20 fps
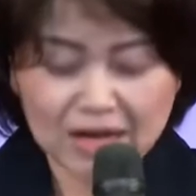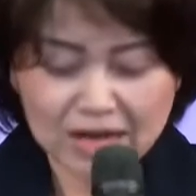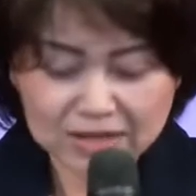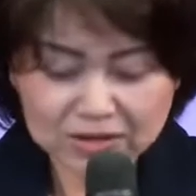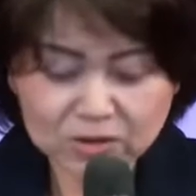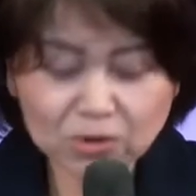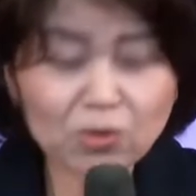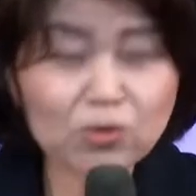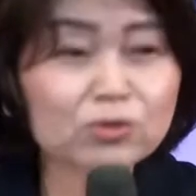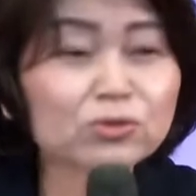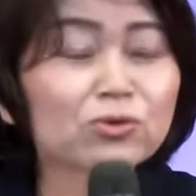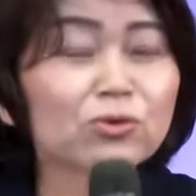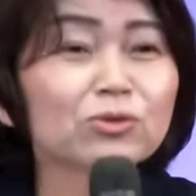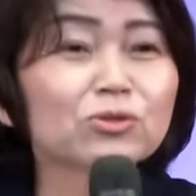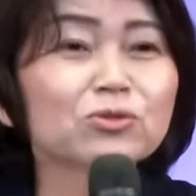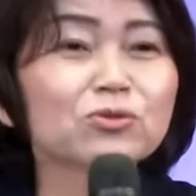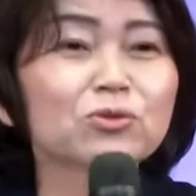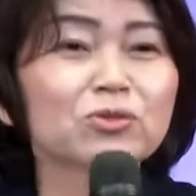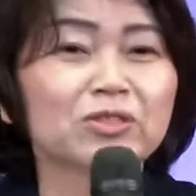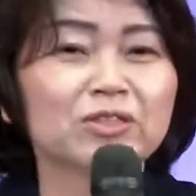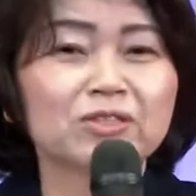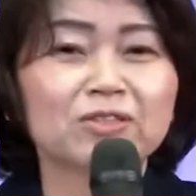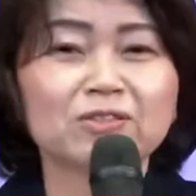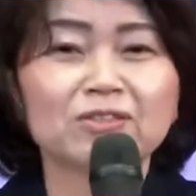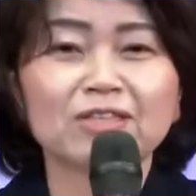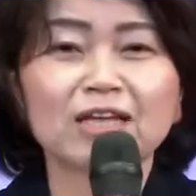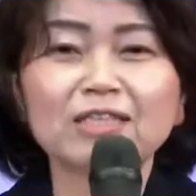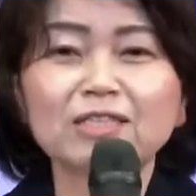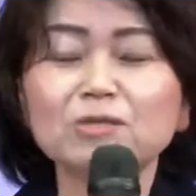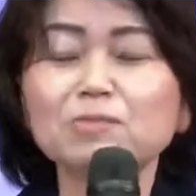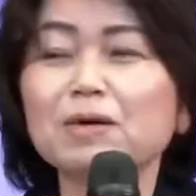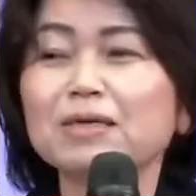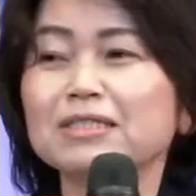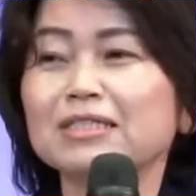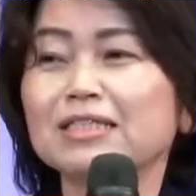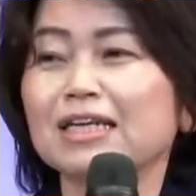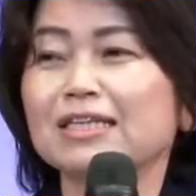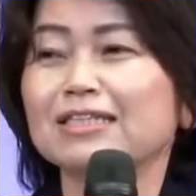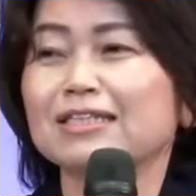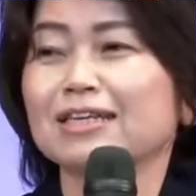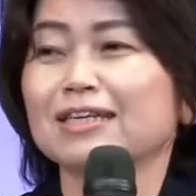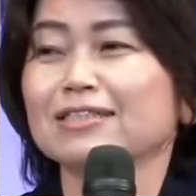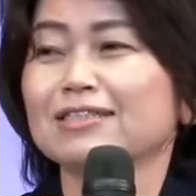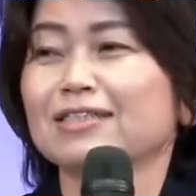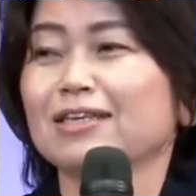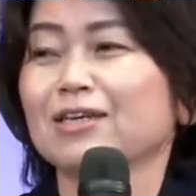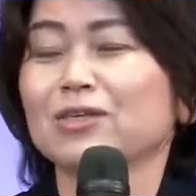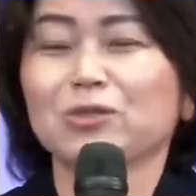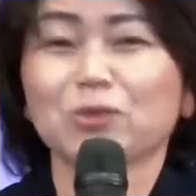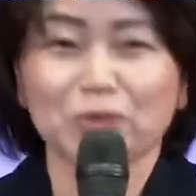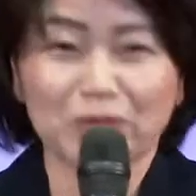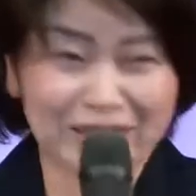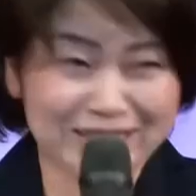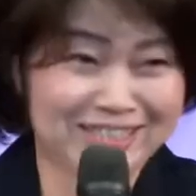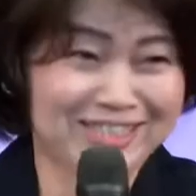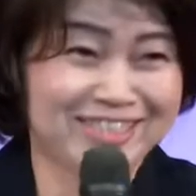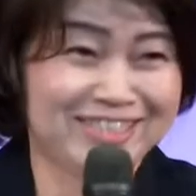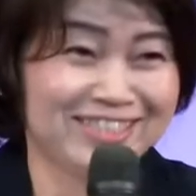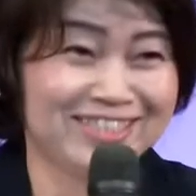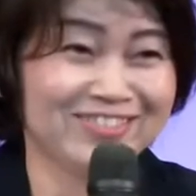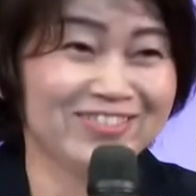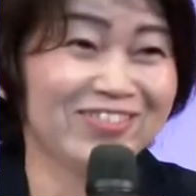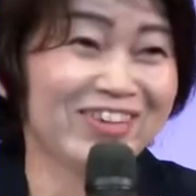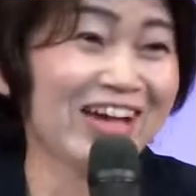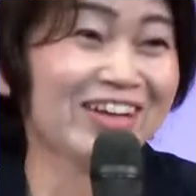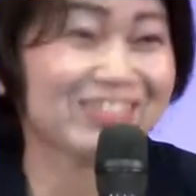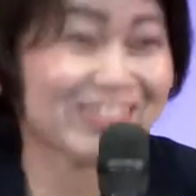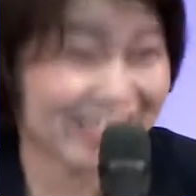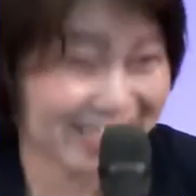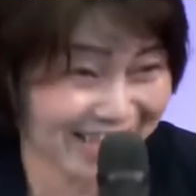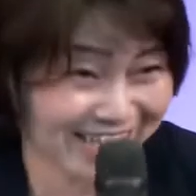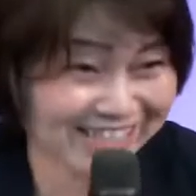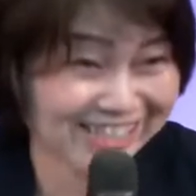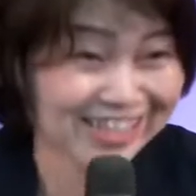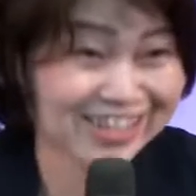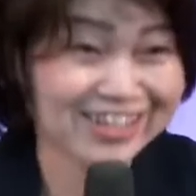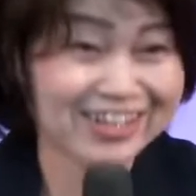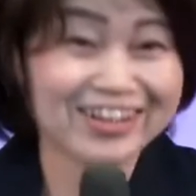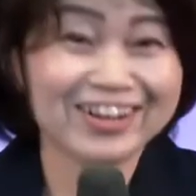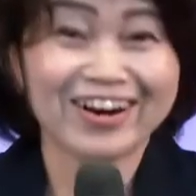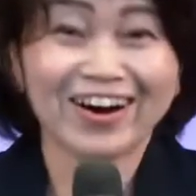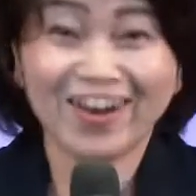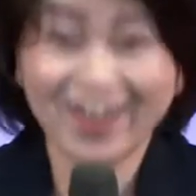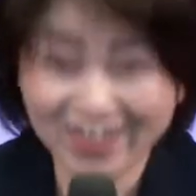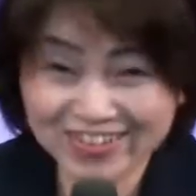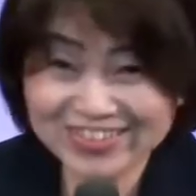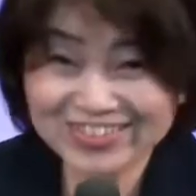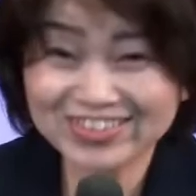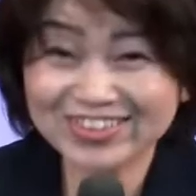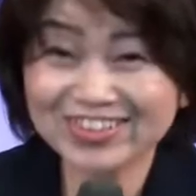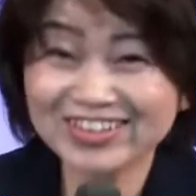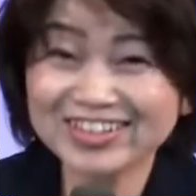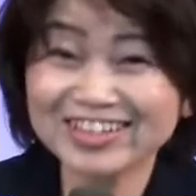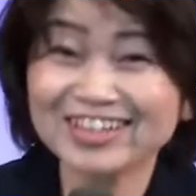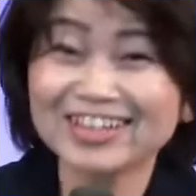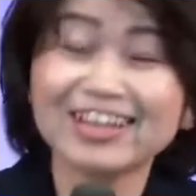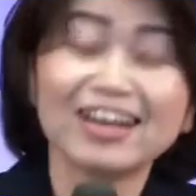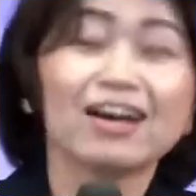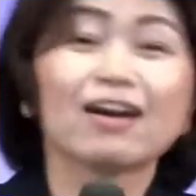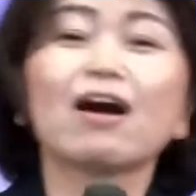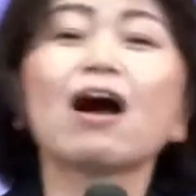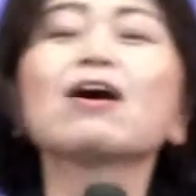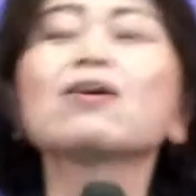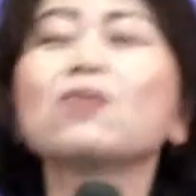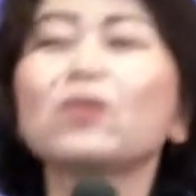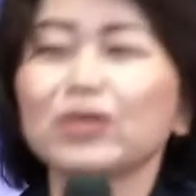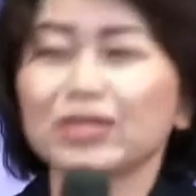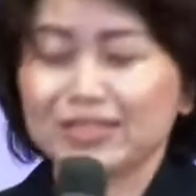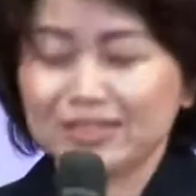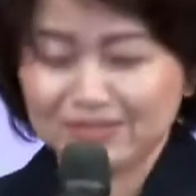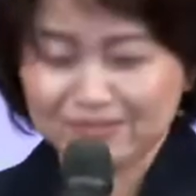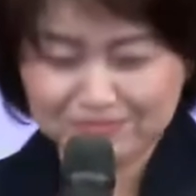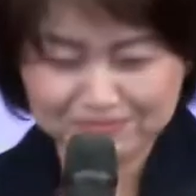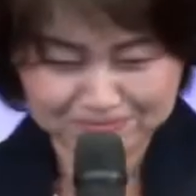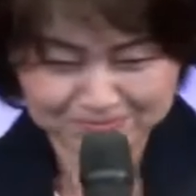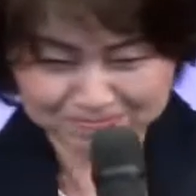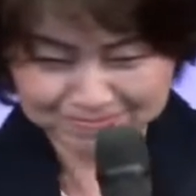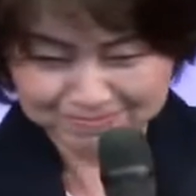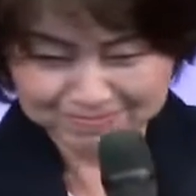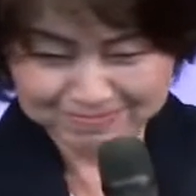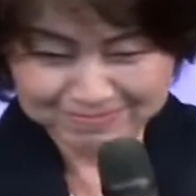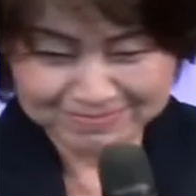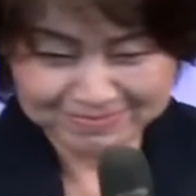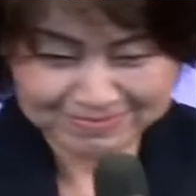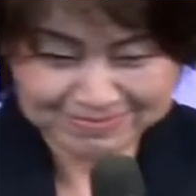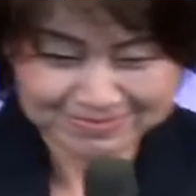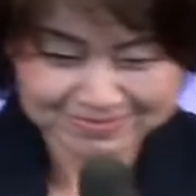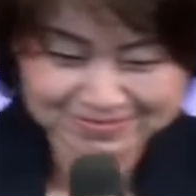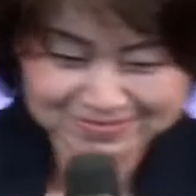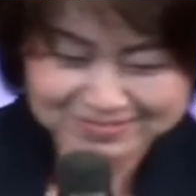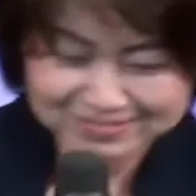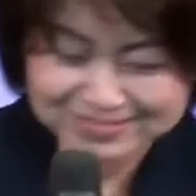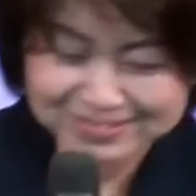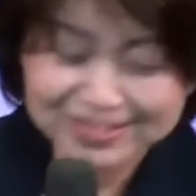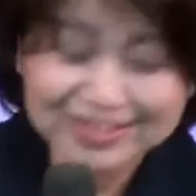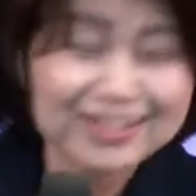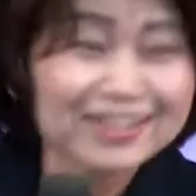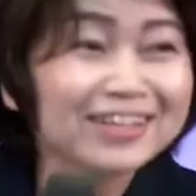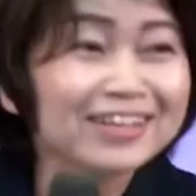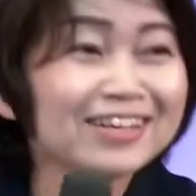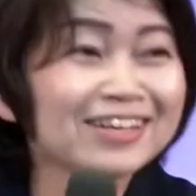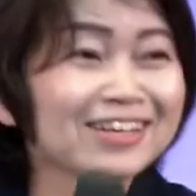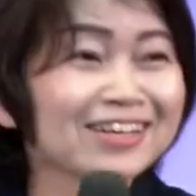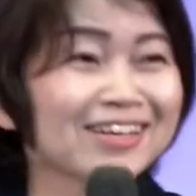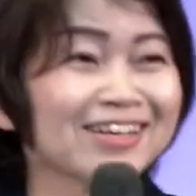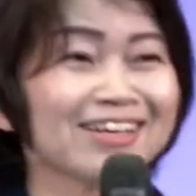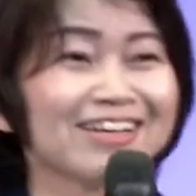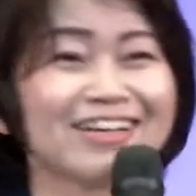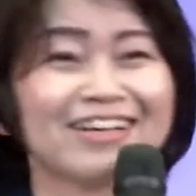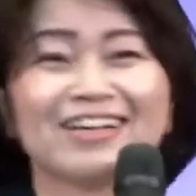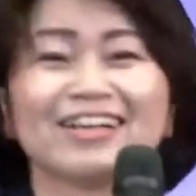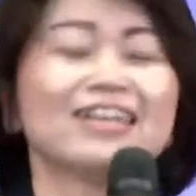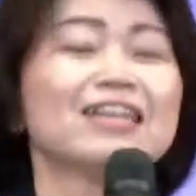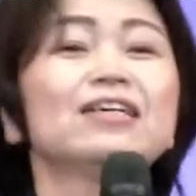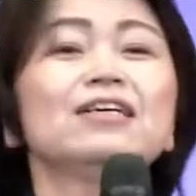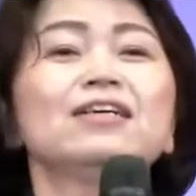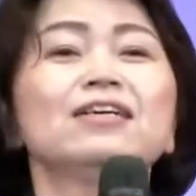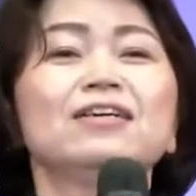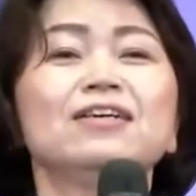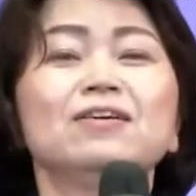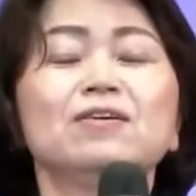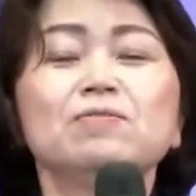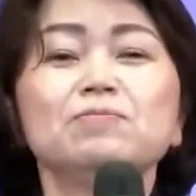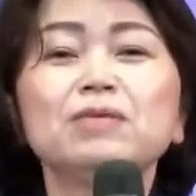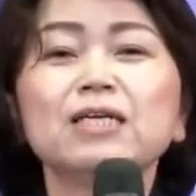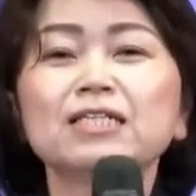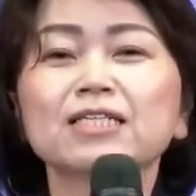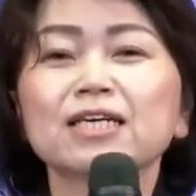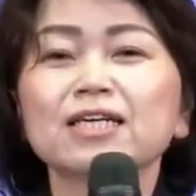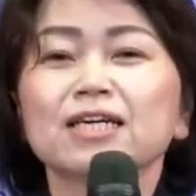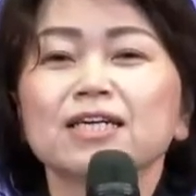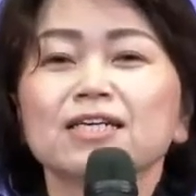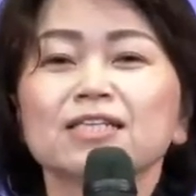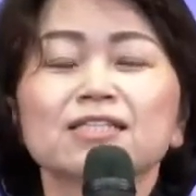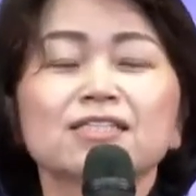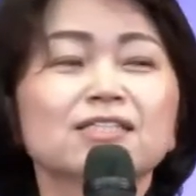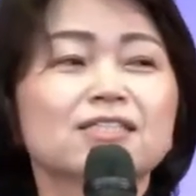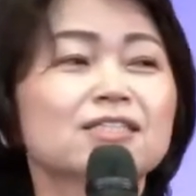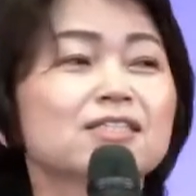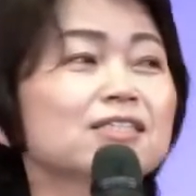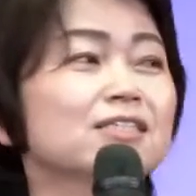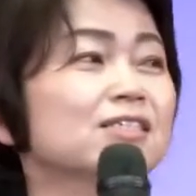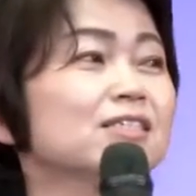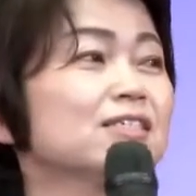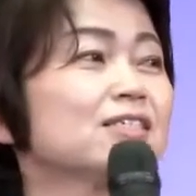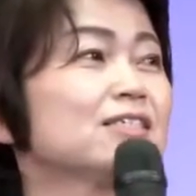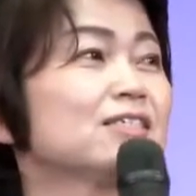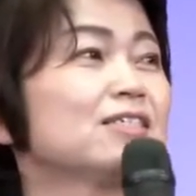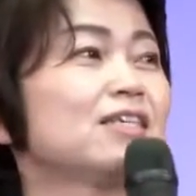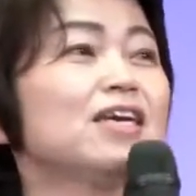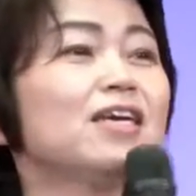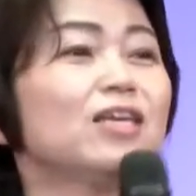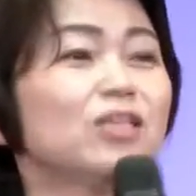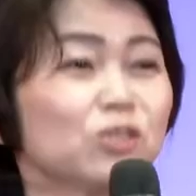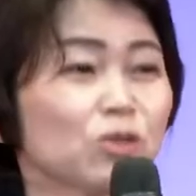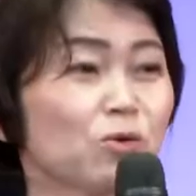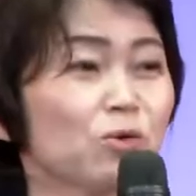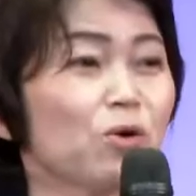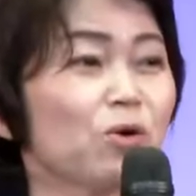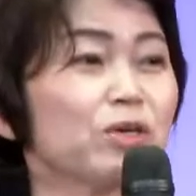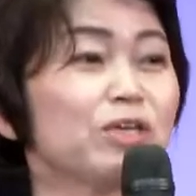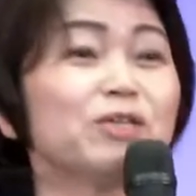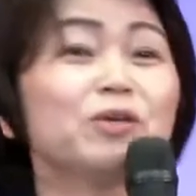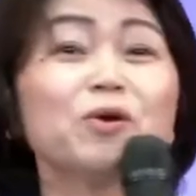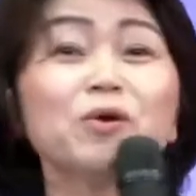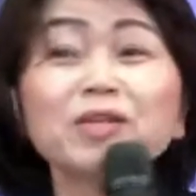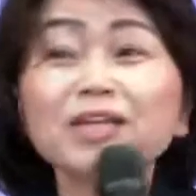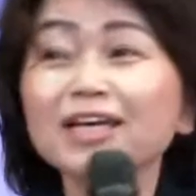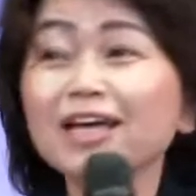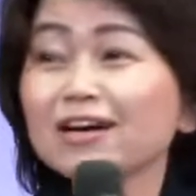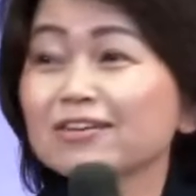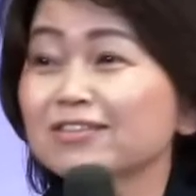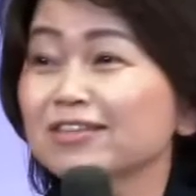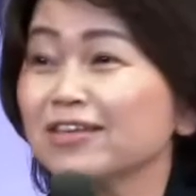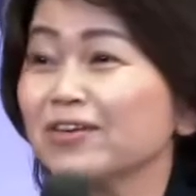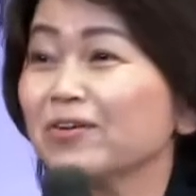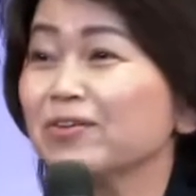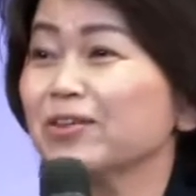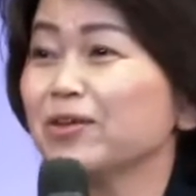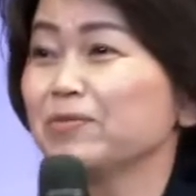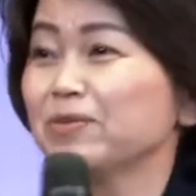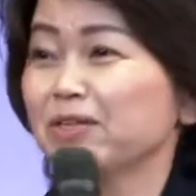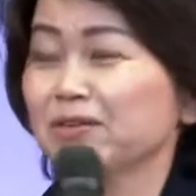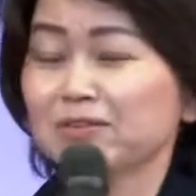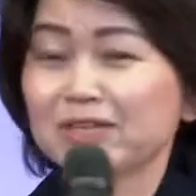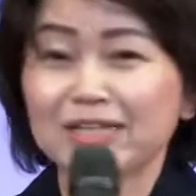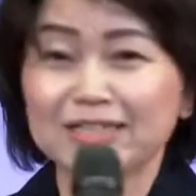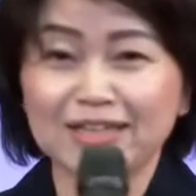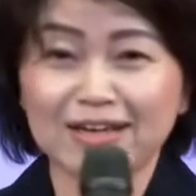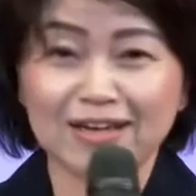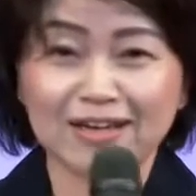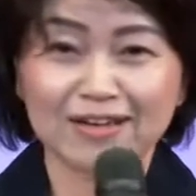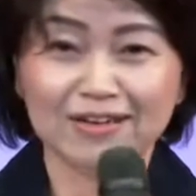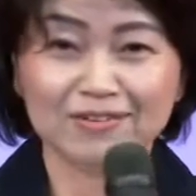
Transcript: 創造主の立場に立った聖書です。の訳し方。本当にかっこいい。Is based on, uh, is founded 皆さん、聖書をいろんな訳で読んでみてください。